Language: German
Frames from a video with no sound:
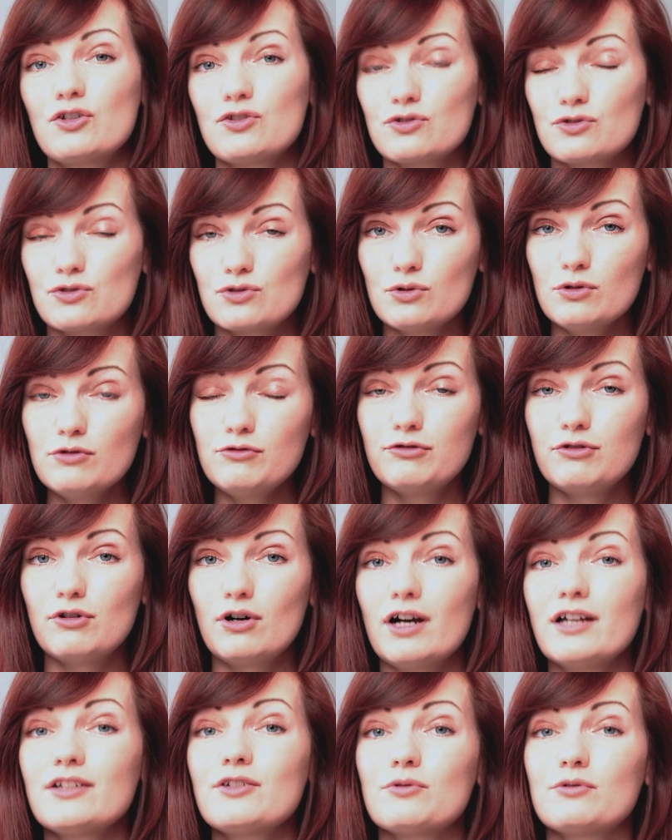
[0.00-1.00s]

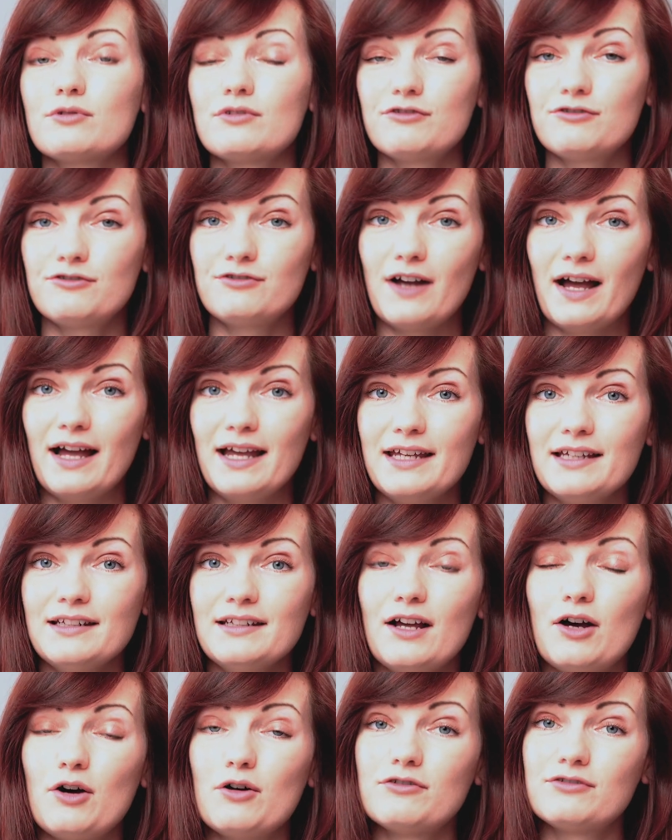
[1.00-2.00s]
sofort und
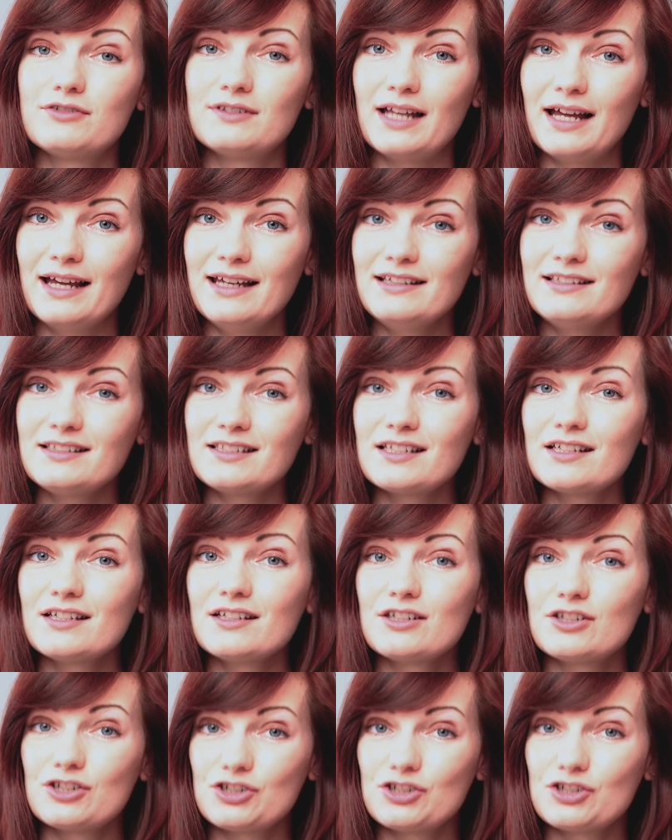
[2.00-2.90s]
fein auf leichte